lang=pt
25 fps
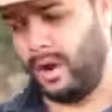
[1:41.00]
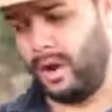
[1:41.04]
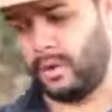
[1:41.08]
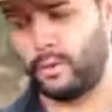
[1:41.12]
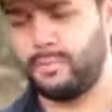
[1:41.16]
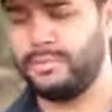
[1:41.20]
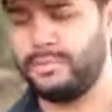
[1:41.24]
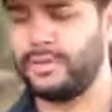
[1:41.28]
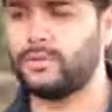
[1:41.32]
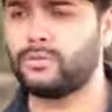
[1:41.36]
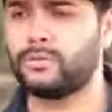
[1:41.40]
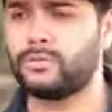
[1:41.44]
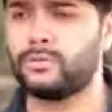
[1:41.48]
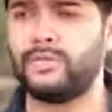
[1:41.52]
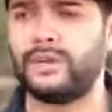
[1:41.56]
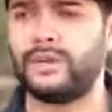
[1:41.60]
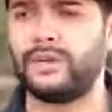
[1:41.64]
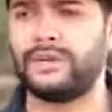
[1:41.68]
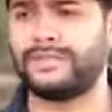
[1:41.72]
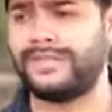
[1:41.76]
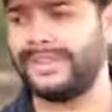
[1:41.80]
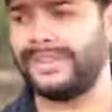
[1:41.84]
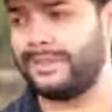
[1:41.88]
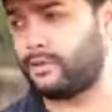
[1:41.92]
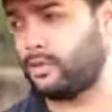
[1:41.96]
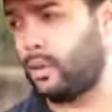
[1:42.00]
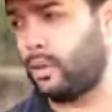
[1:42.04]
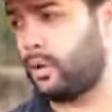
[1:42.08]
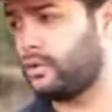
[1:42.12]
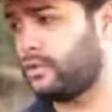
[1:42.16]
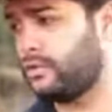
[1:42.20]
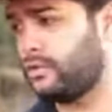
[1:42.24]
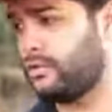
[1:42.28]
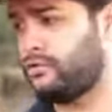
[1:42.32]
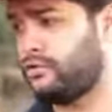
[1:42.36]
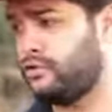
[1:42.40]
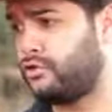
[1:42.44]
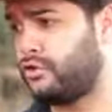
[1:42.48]
Comigo tu vai ter
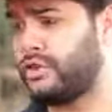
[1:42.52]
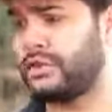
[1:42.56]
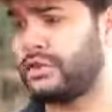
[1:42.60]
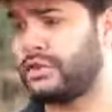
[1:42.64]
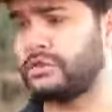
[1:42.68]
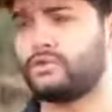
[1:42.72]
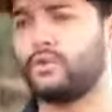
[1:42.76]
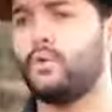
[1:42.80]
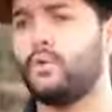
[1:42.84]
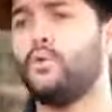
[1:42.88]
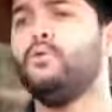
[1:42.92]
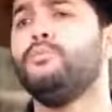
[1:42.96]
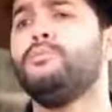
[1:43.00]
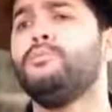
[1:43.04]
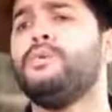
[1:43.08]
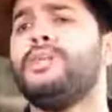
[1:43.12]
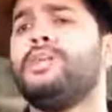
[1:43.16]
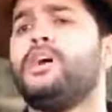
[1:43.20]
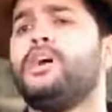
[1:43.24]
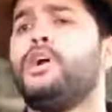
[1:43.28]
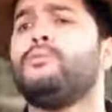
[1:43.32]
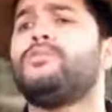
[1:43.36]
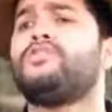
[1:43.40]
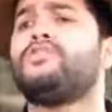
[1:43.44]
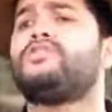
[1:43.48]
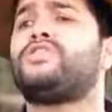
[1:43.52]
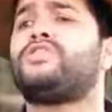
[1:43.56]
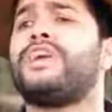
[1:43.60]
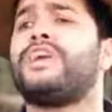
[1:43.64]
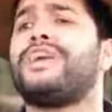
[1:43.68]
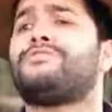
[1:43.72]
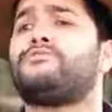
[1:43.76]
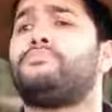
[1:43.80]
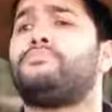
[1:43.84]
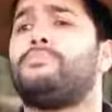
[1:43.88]
todos os dias um milhão e seis